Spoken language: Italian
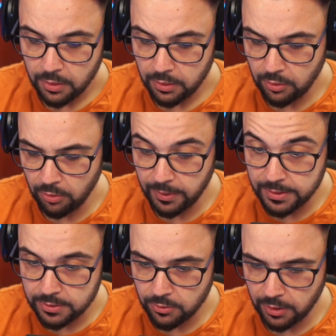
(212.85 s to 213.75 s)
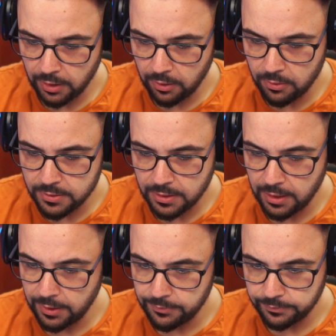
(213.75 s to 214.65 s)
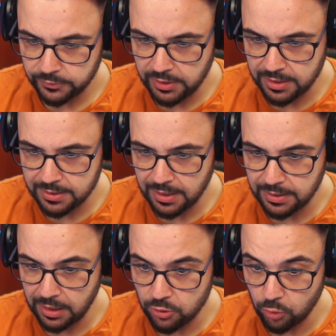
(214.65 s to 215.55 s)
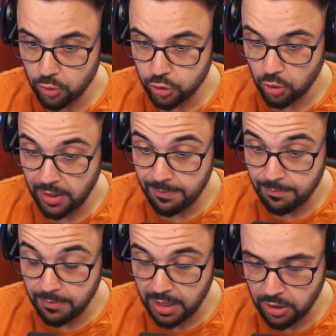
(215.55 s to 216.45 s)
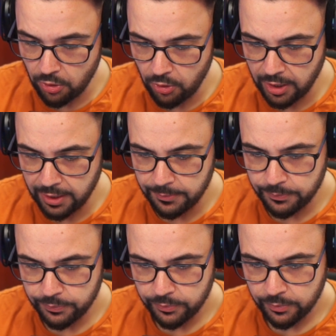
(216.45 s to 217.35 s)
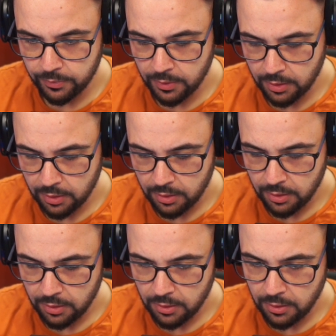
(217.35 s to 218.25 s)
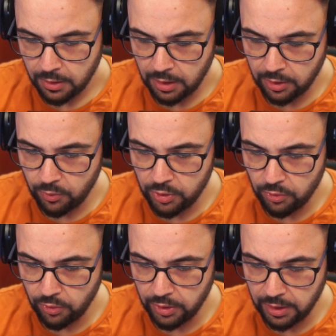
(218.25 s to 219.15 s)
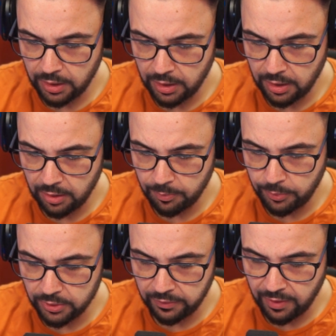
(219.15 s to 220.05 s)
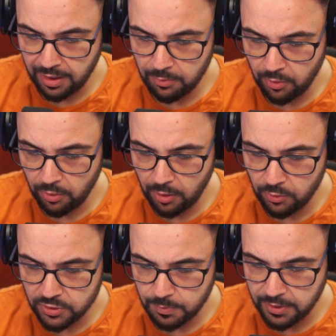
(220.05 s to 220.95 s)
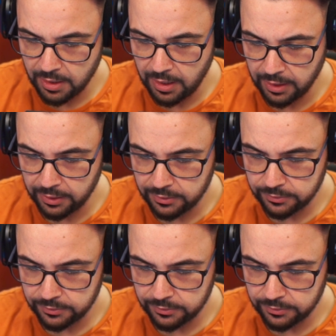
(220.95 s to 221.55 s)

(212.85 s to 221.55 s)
Io penso che così sia stata la soluzione migliore a cui noi potevamo auspicare.